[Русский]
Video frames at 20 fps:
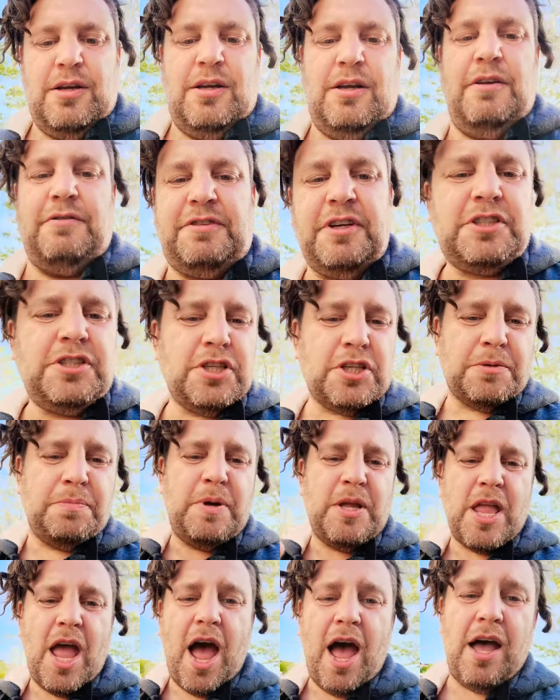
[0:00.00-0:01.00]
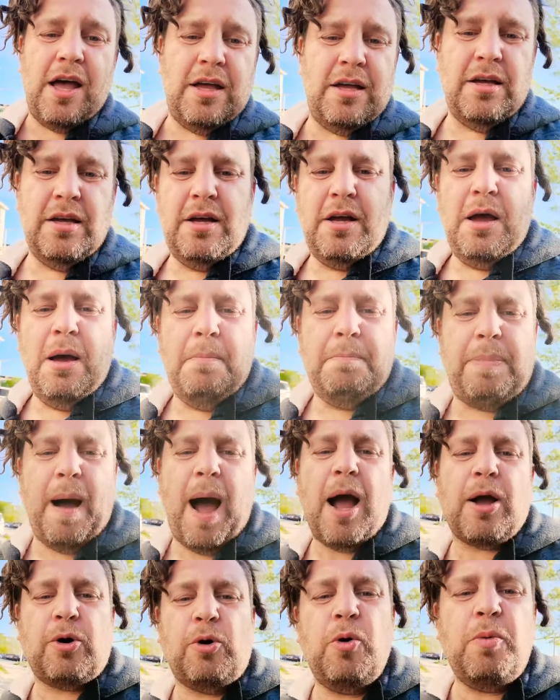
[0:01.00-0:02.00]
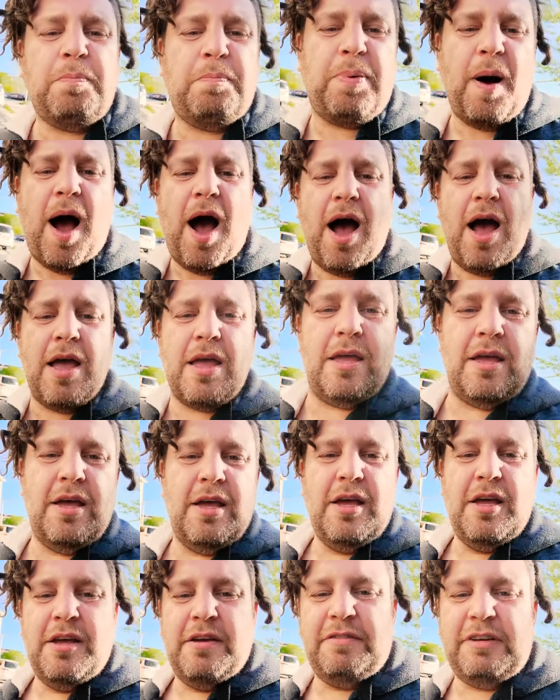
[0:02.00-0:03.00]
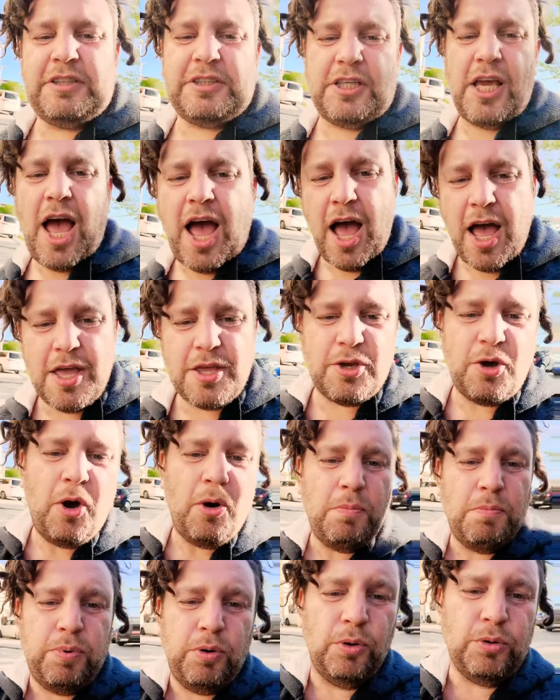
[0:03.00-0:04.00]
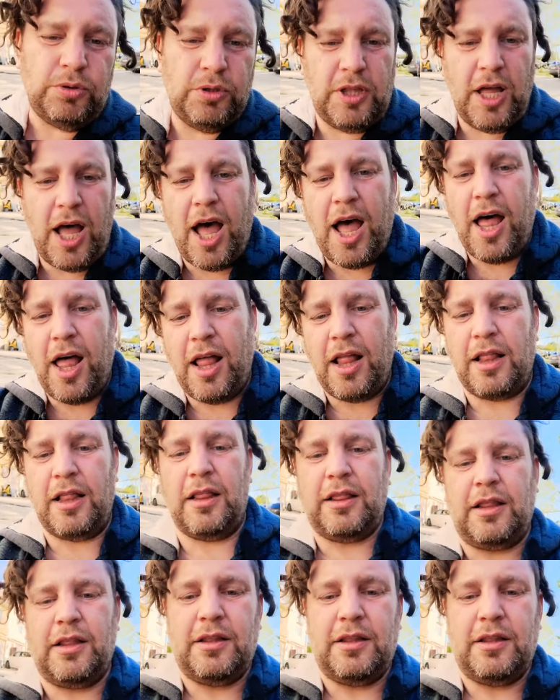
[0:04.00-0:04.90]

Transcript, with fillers: Видишь меня? Покупай, ведь я Йобудал.